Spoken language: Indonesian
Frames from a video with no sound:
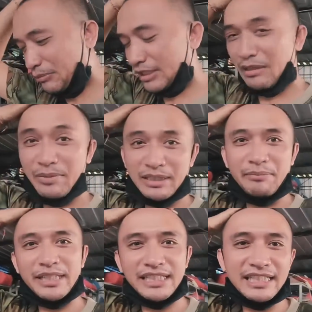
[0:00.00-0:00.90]
buat
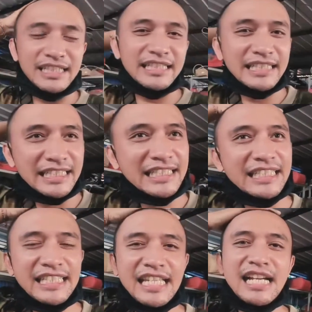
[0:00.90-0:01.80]
temen-temen
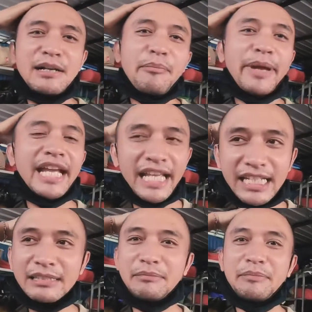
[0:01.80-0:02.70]
yang
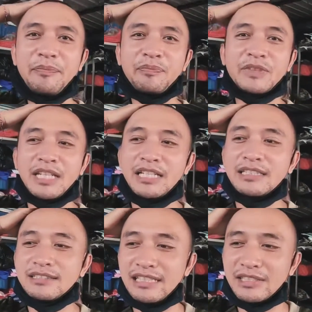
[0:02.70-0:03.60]
pengen
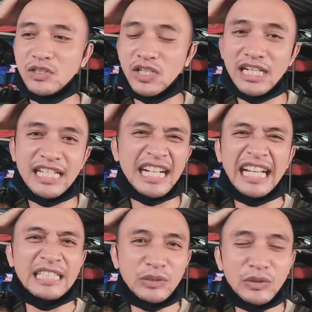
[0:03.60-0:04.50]
tas joran yang
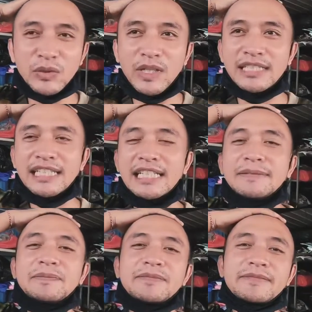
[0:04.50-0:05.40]
gak itu-itu
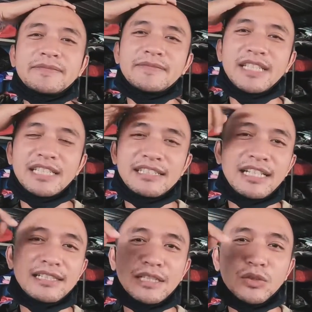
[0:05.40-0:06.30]
aja nanti
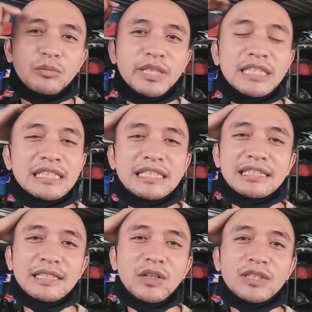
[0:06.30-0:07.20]
saya
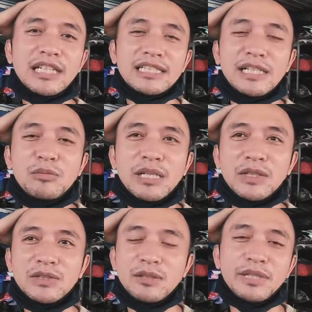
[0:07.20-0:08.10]
cantumin kontaknya Om
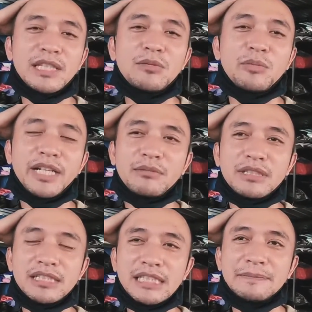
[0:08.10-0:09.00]
Agus siapa tahu mau pengen
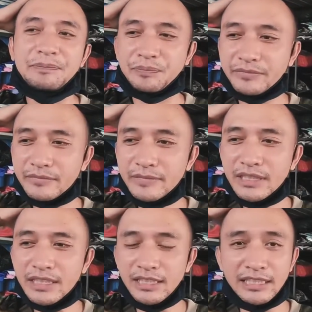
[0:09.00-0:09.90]
pesen
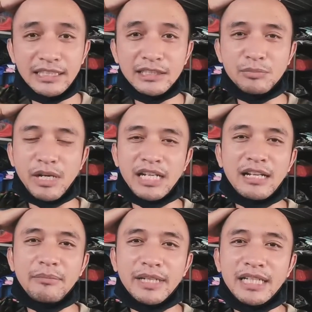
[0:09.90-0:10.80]
detailnya seperti
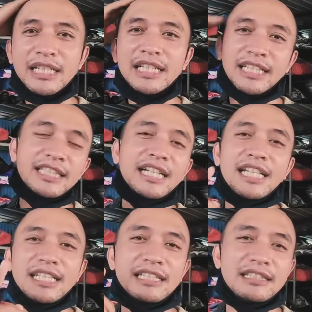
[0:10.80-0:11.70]
apa kita
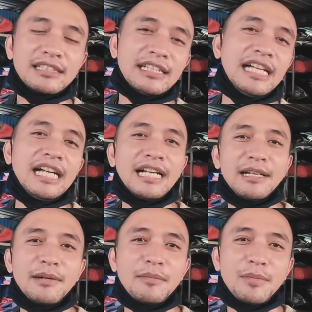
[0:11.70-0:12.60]
lihat nanti setelah
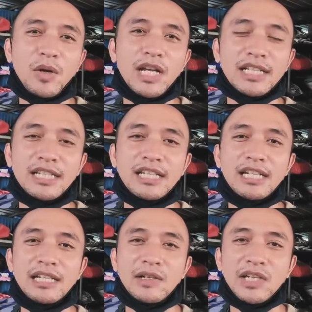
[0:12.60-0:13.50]
produknya